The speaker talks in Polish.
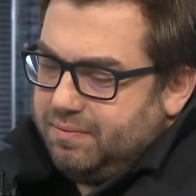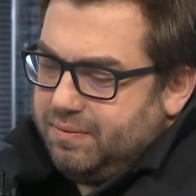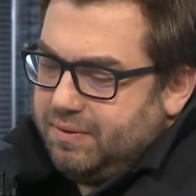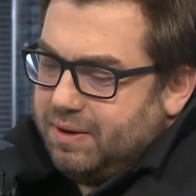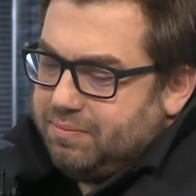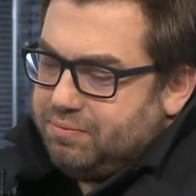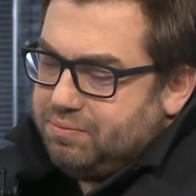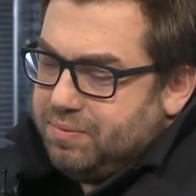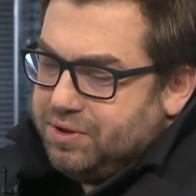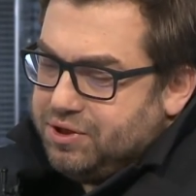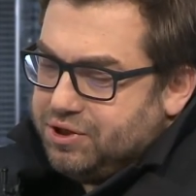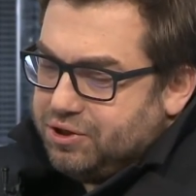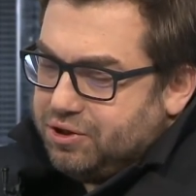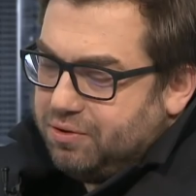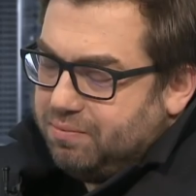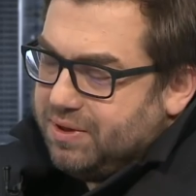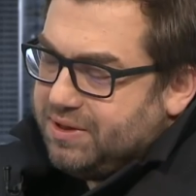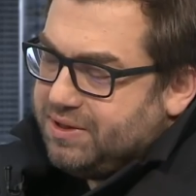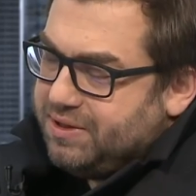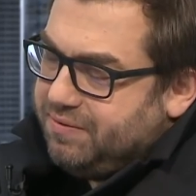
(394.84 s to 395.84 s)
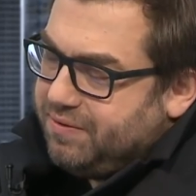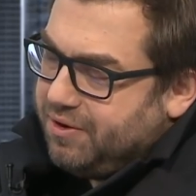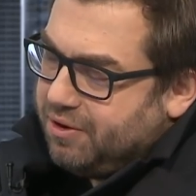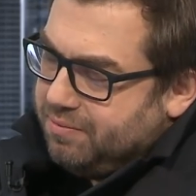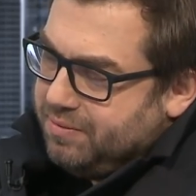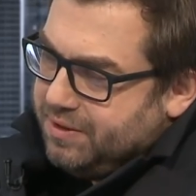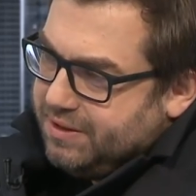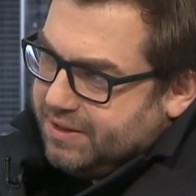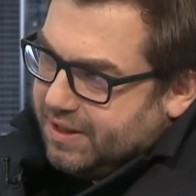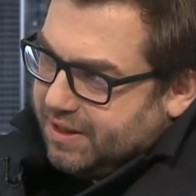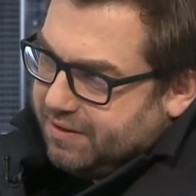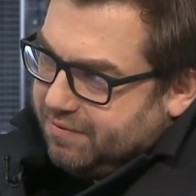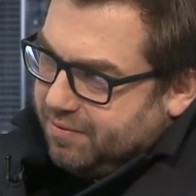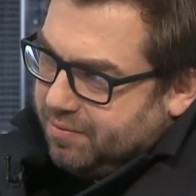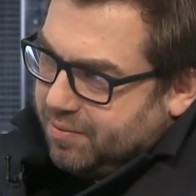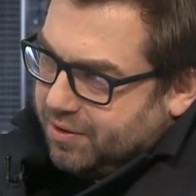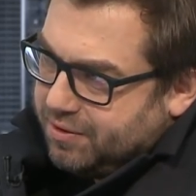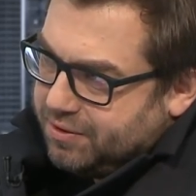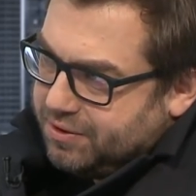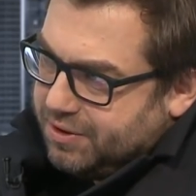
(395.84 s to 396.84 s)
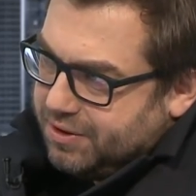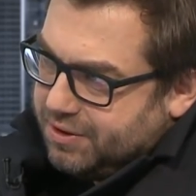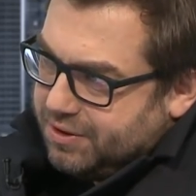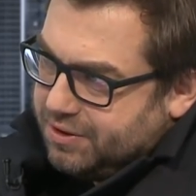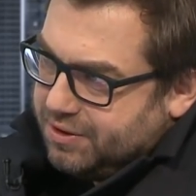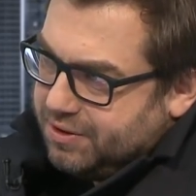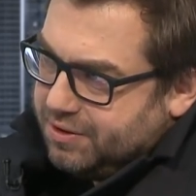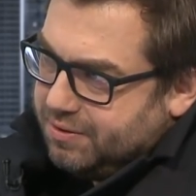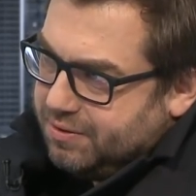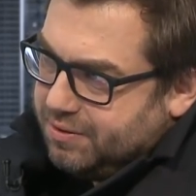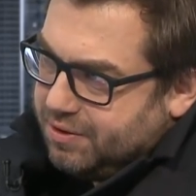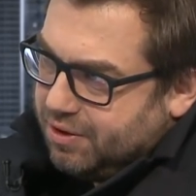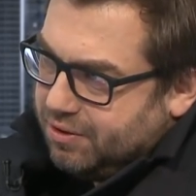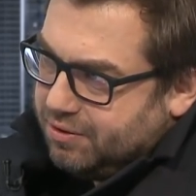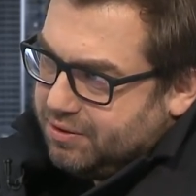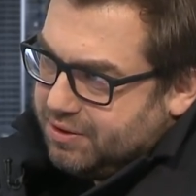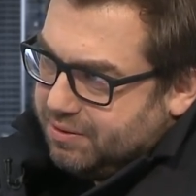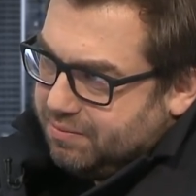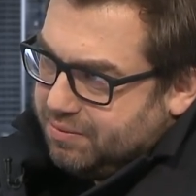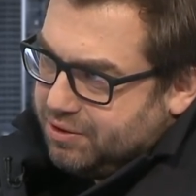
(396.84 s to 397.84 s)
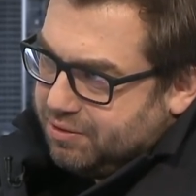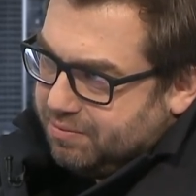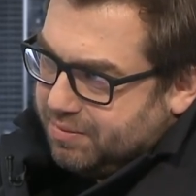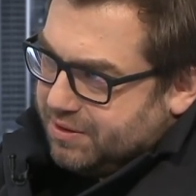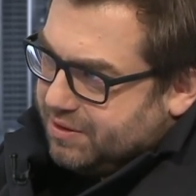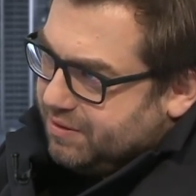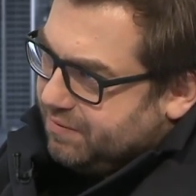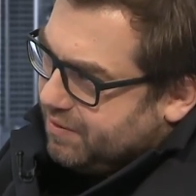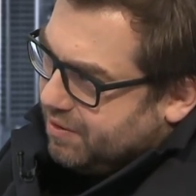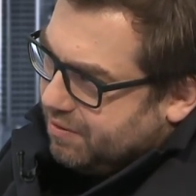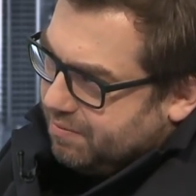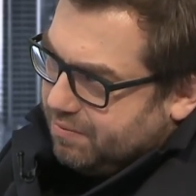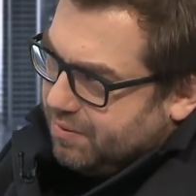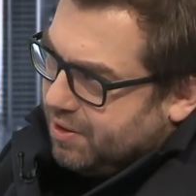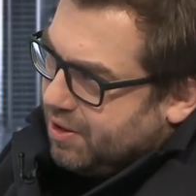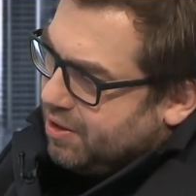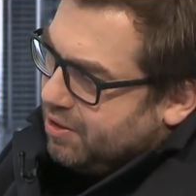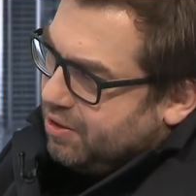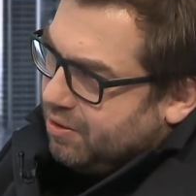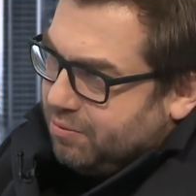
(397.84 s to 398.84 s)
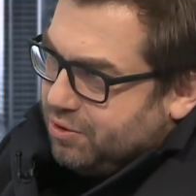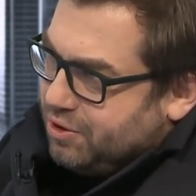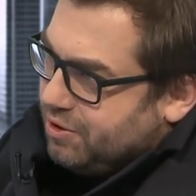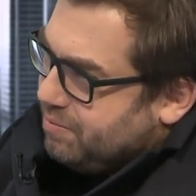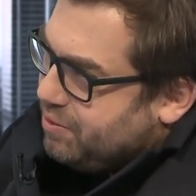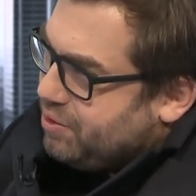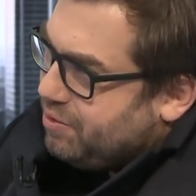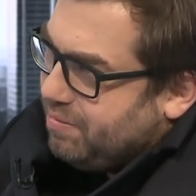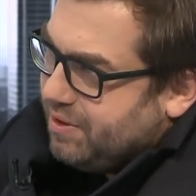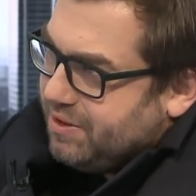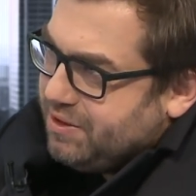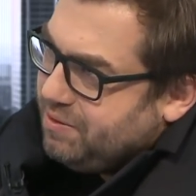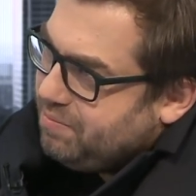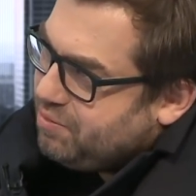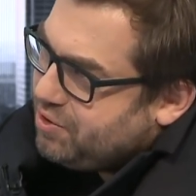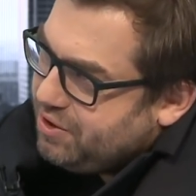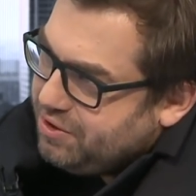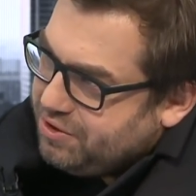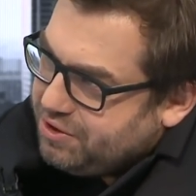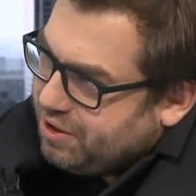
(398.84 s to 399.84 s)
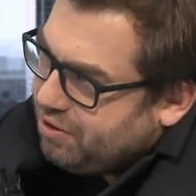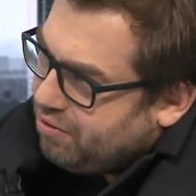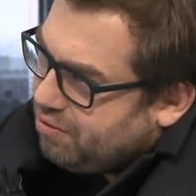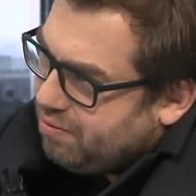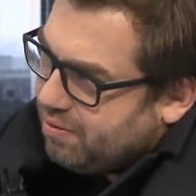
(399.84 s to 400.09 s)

y, będziecie obecni w komisjach wyborczych? Czy KOT chce być obecny w komisjach? No musicie być obecni przy liczeniu